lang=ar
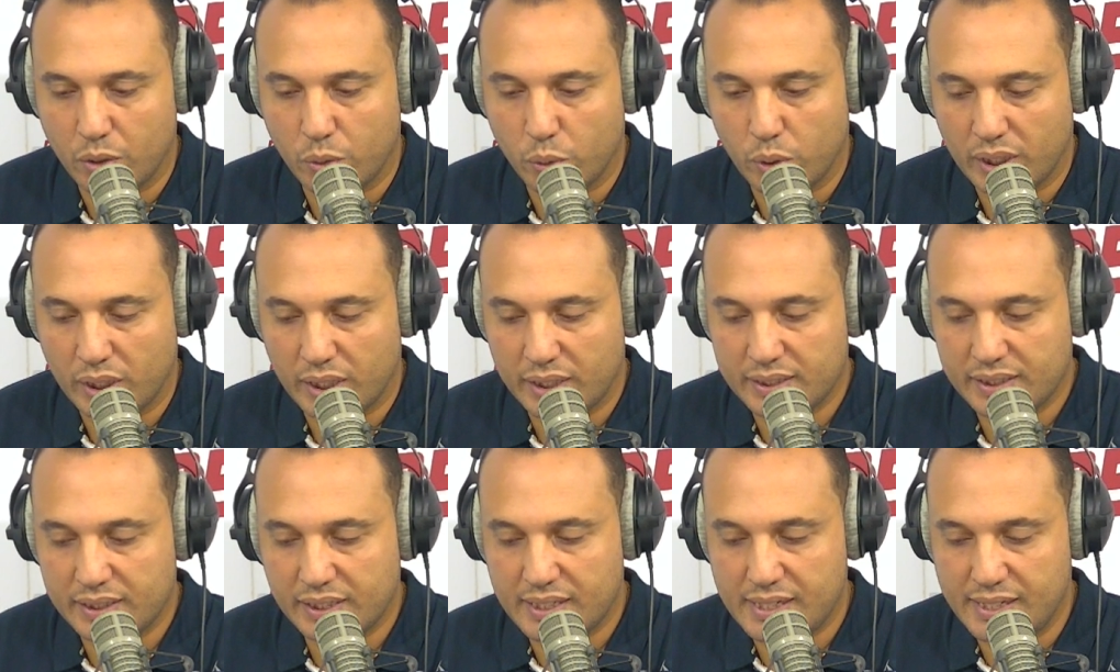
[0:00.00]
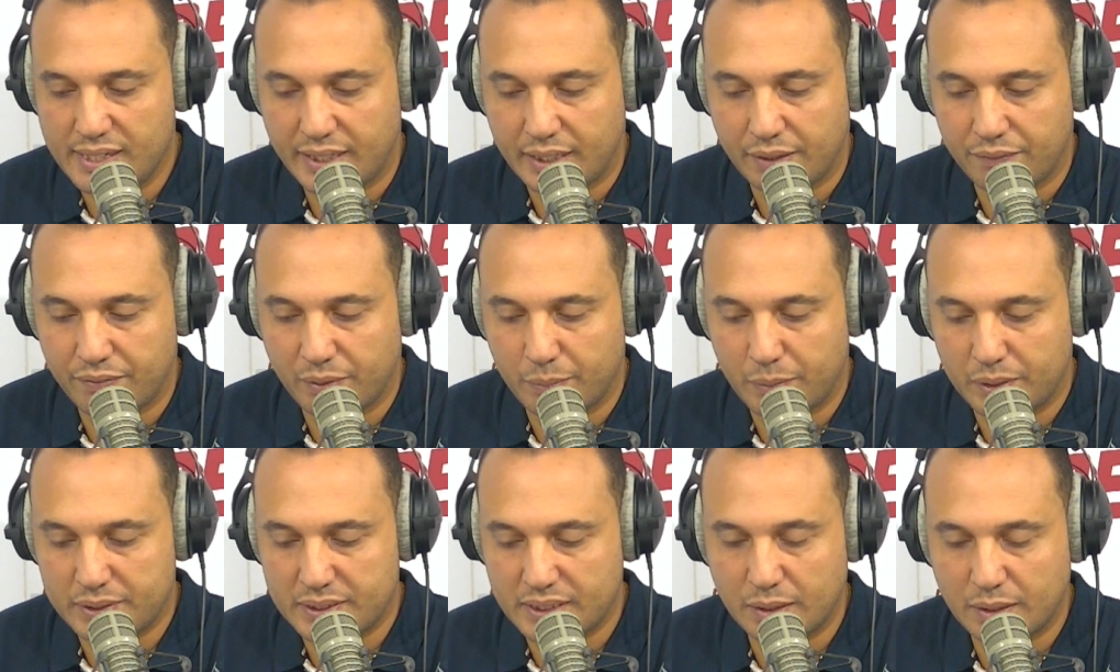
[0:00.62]
هولندا لكن
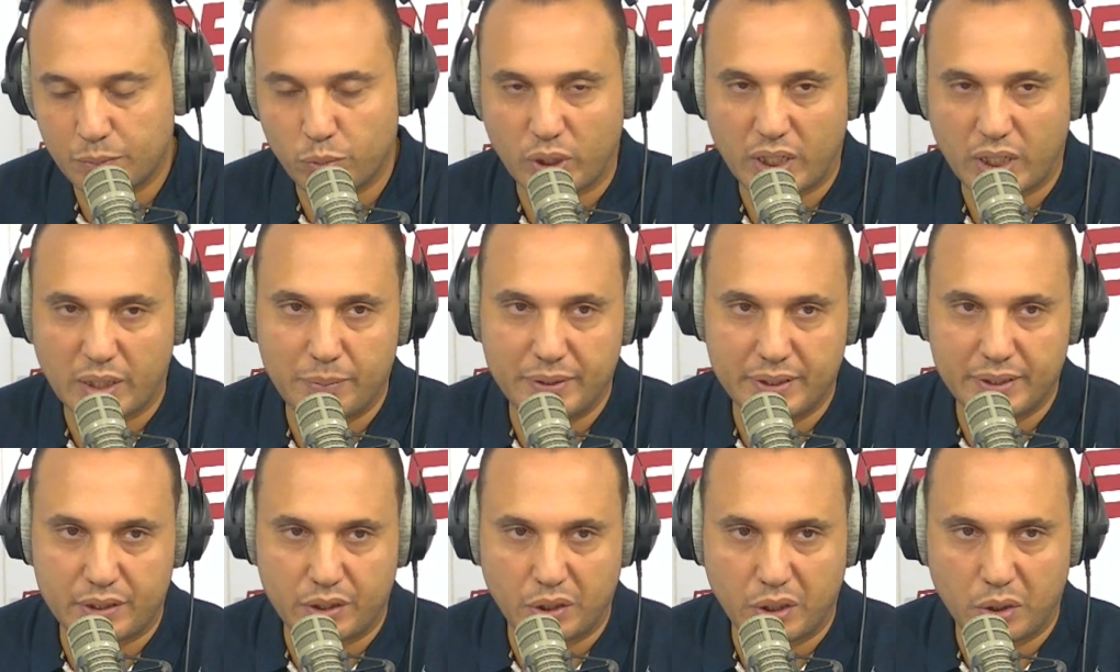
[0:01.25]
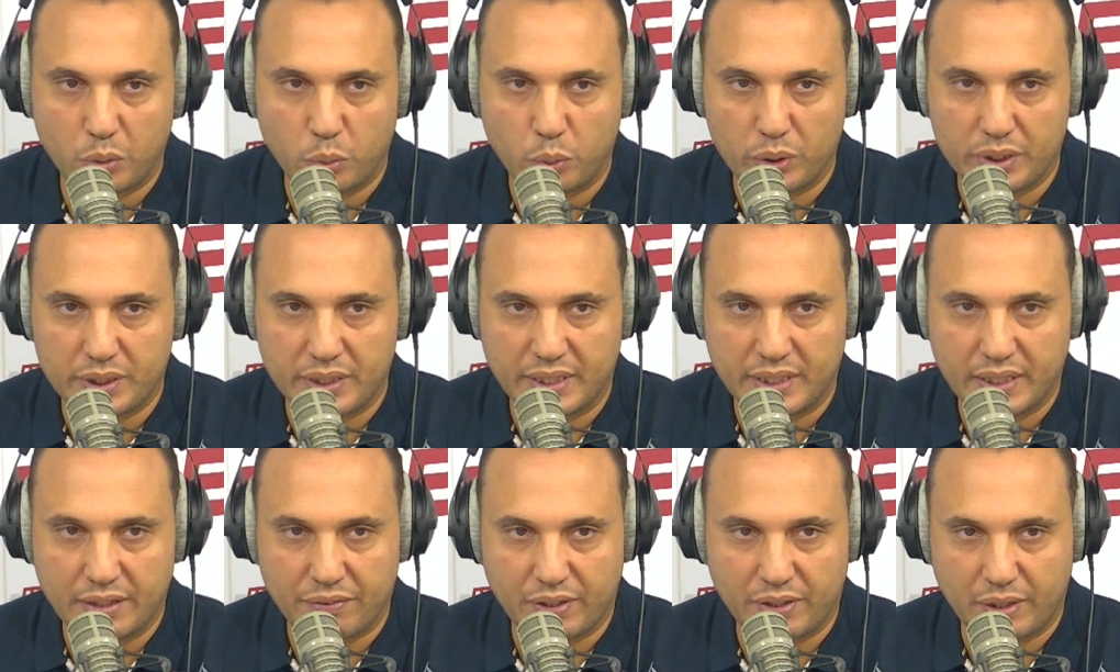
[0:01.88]
فما زاد مقابلات
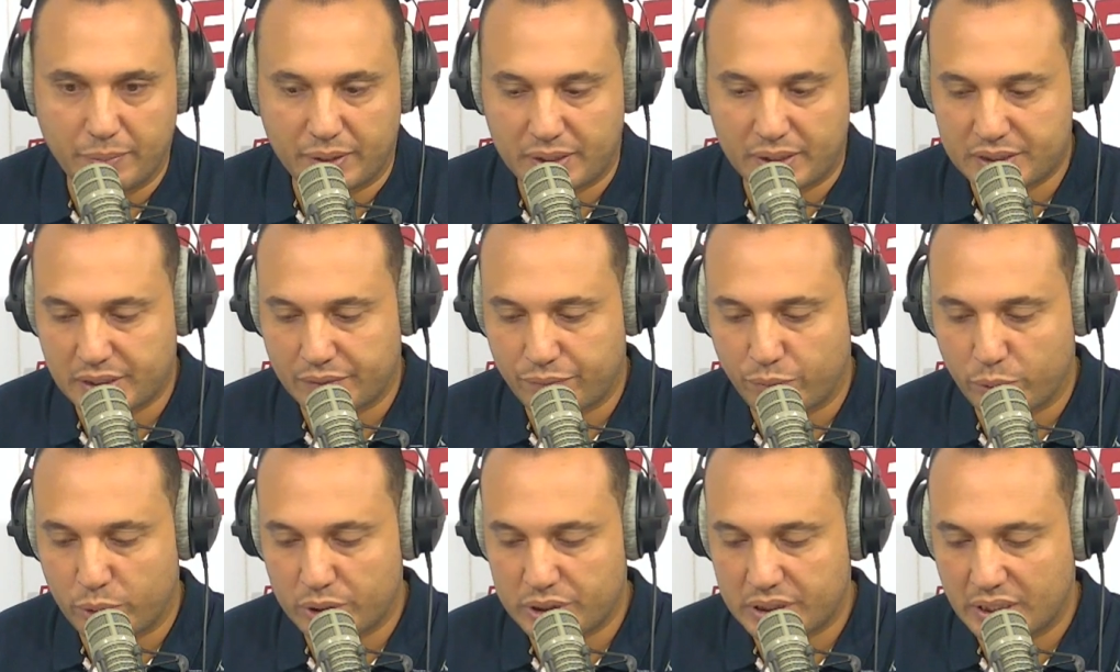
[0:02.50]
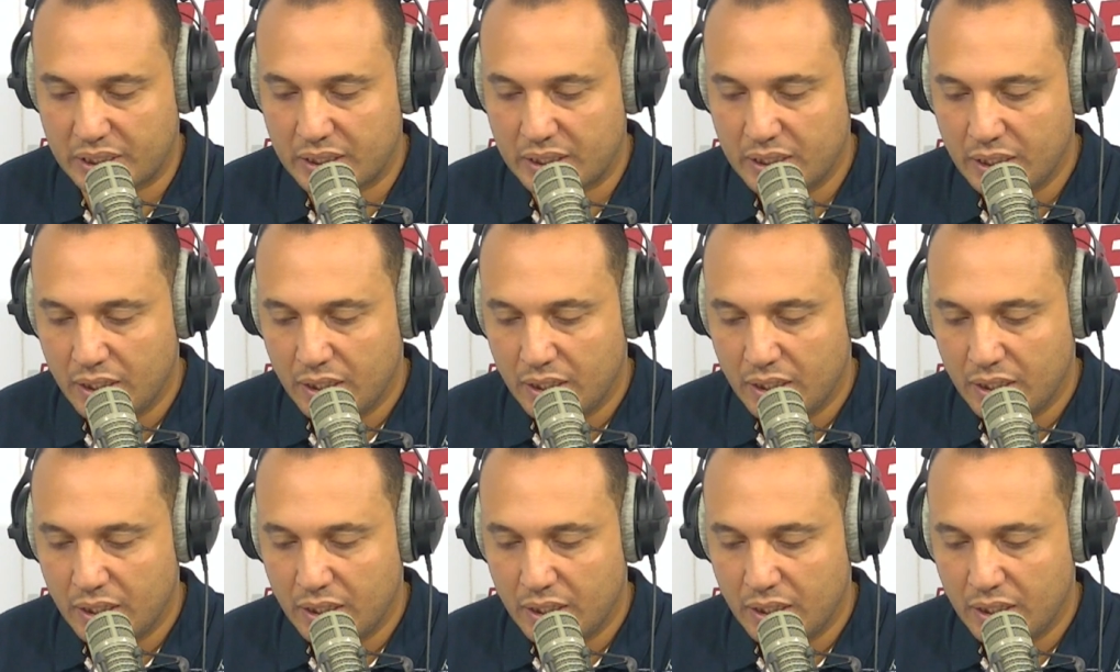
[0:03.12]
ودية فيها برشا فرجة